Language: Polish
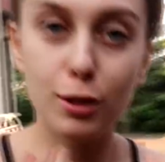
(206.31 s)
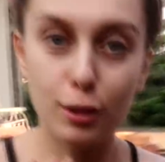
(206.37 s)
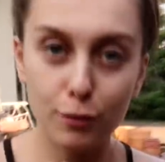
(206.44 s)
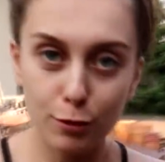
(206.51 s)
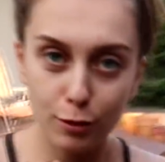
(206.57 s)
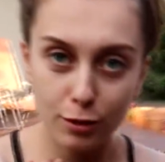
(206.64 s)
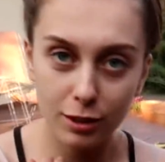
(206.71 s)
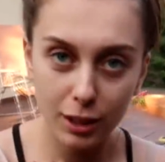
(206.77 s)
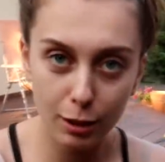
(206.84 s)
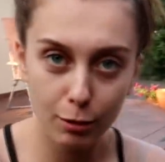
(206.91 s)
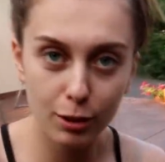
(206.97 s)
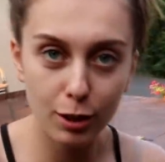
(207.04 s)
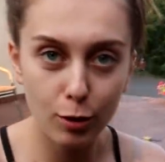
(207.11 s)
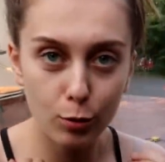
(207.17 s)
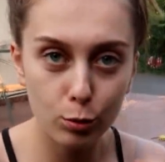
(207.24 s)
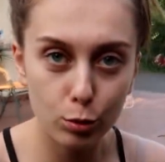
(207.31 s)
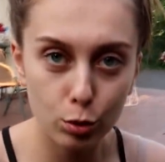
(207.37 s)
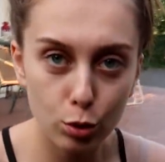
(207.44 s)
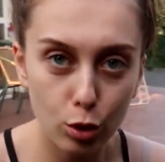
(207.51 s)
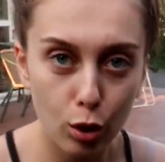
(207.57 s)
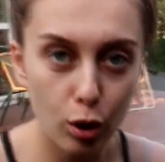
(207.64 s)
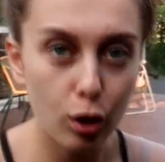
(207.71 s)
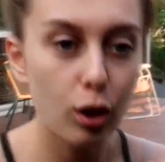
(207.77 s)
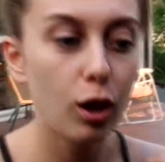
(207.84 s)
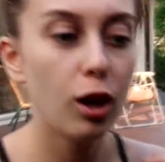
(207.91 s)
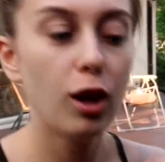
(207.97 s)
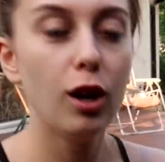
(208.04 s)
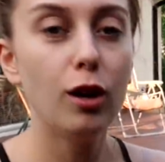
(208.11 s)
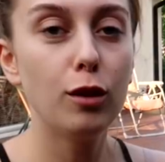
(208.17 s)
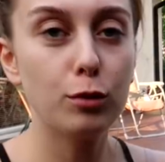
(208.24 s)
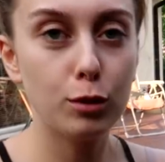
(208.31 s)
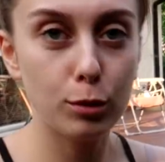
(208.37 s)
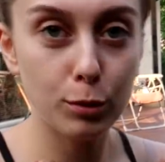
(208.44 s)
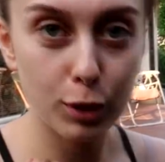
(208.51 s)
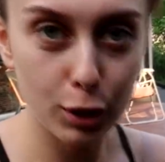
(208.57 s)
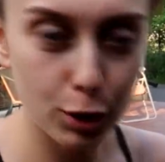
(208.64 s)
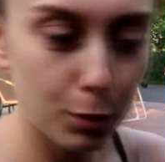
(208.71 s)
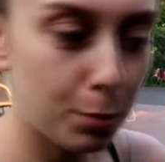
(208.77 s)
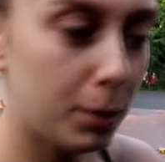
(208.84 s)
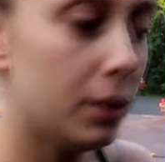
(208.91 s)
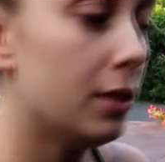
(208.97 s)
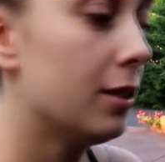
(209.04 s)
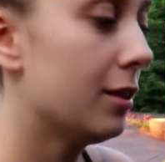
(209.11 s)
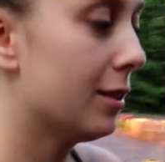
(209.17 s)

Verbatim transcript: będzie to wyglądało jak łóżko, w którym się śpi